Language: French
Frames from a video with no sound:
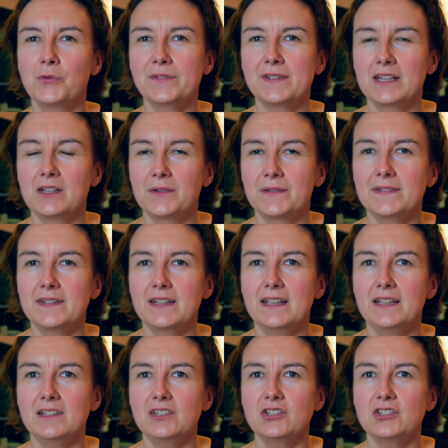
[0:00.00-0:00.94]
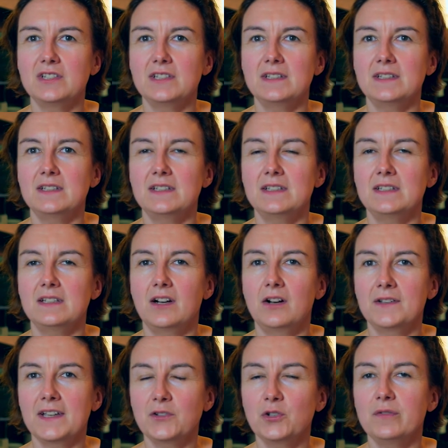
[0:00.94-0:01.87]
au sein de l'enseigne,
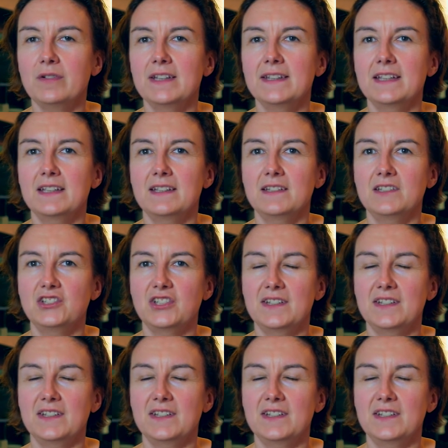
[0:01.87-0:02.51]
en 1995,